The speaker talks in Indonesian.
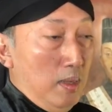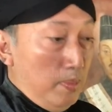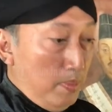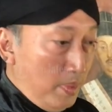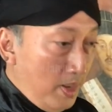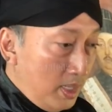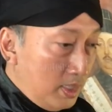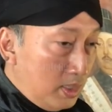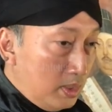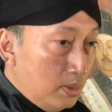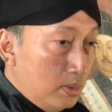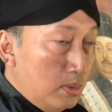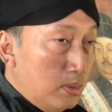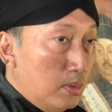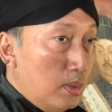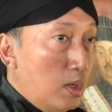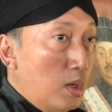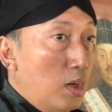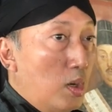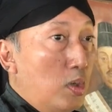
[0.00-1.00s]
baju
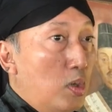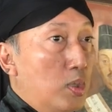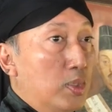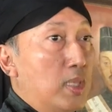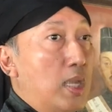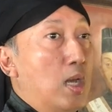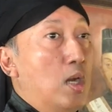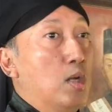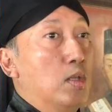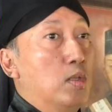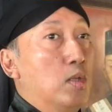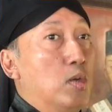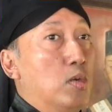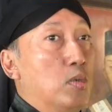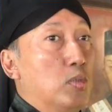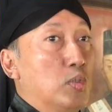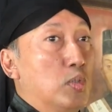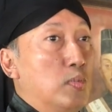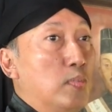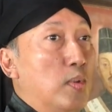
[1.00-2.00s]
kotan atau
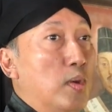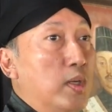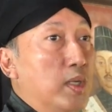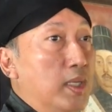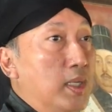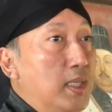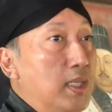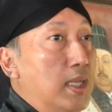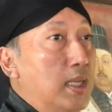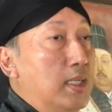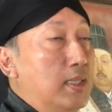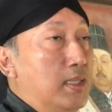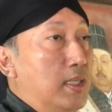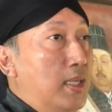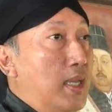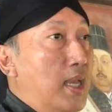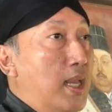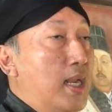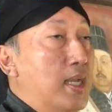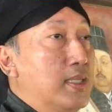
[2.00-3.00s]
kusumo ini yang
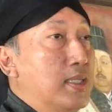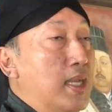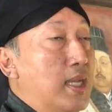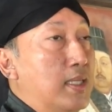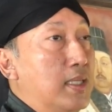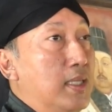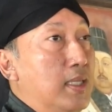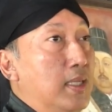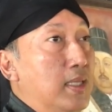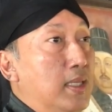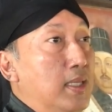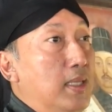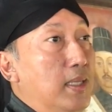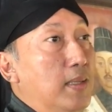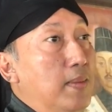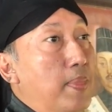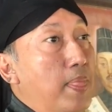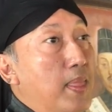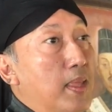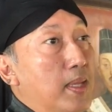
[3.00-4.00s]
sekarang saat
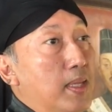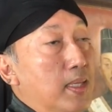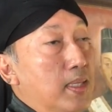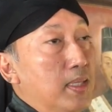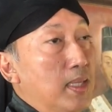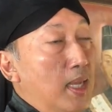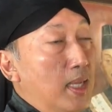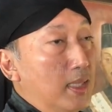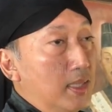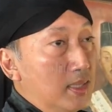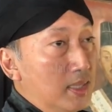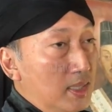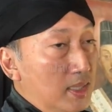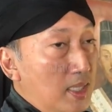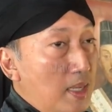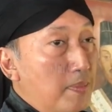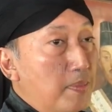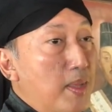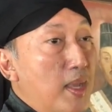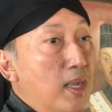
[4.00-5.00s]
ini yang
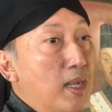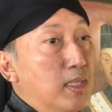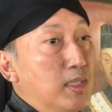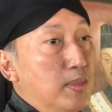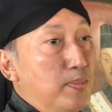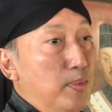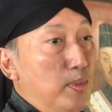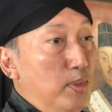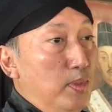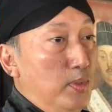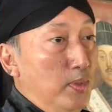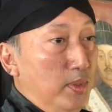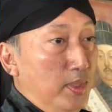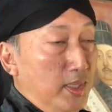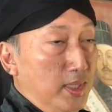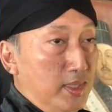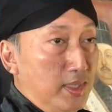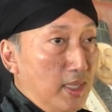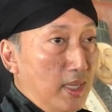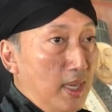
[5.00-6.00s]
setiap tanggal 10
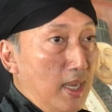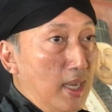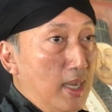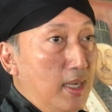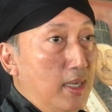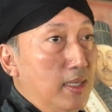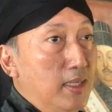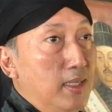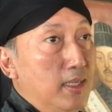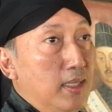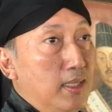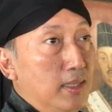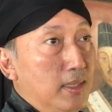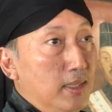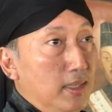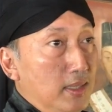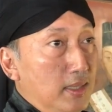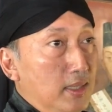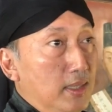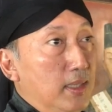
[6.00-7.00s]
Juli
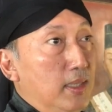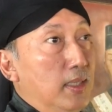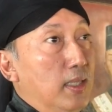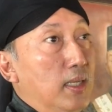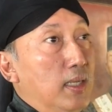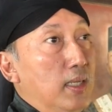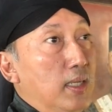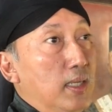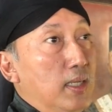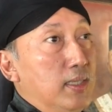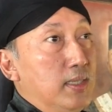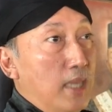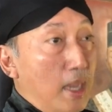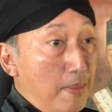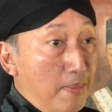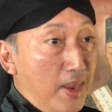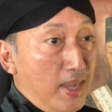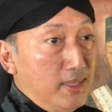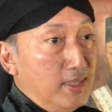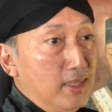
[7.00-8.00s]
di
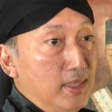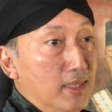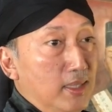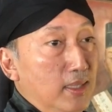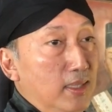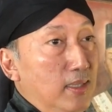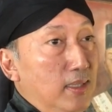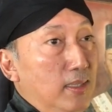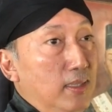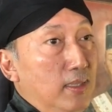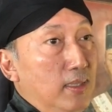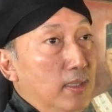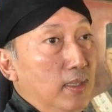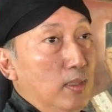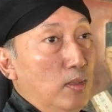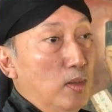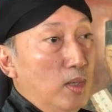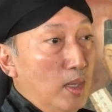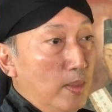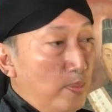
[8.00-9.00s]
Jamasi
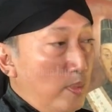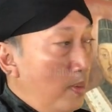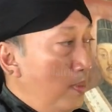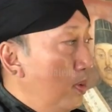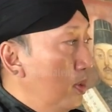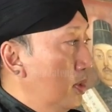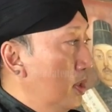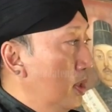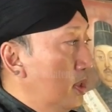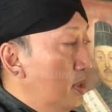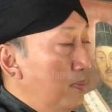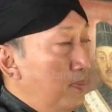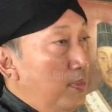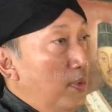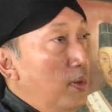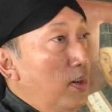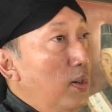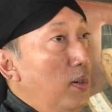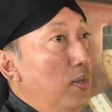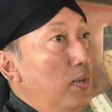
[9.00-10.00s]
oleh Bopo
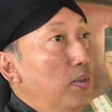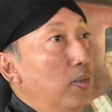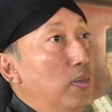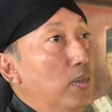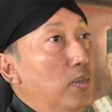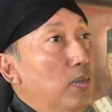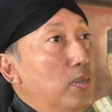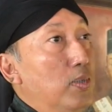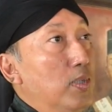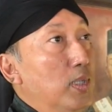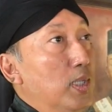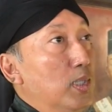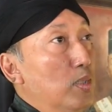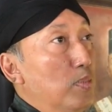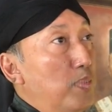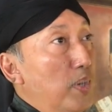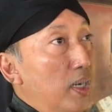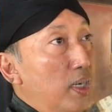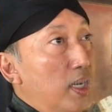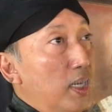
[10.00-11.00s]
Sesoko itu
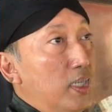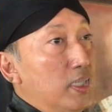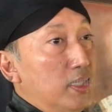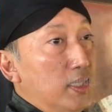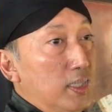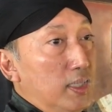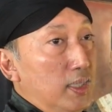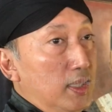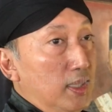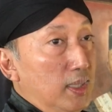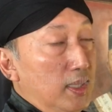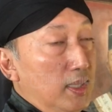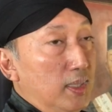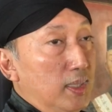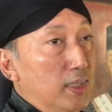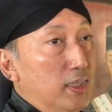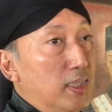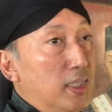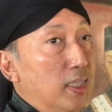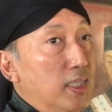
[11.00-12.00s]
berada di sini.
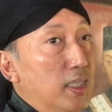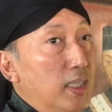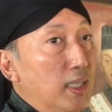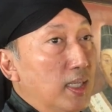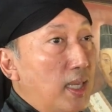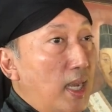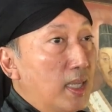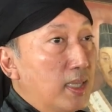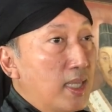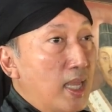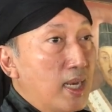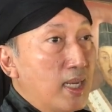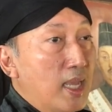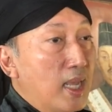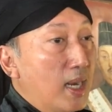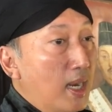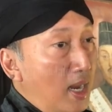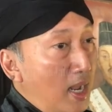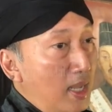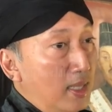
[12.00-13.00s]
Jadi
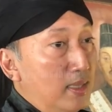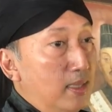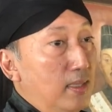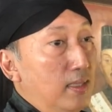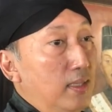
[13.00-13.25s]
kaitannya erat